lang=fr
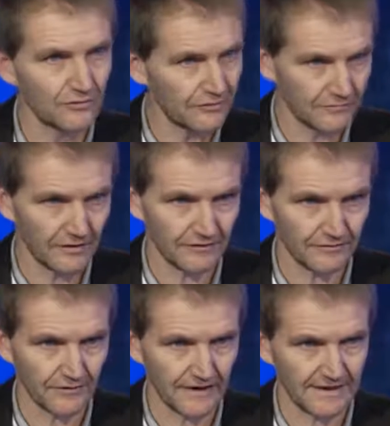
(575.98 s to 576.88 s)
ou il
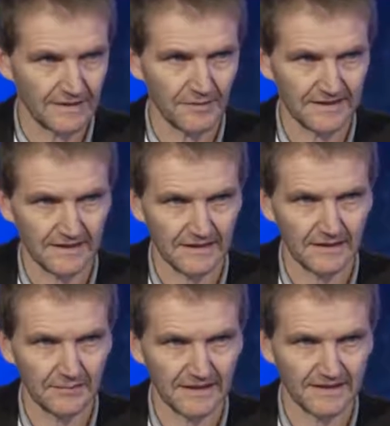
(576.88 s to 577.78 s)
faudra laisser passer
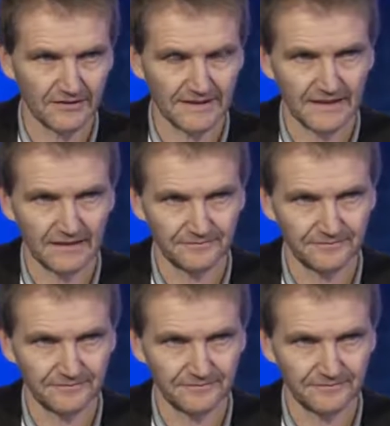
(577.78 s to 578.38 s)
les, les présidentielles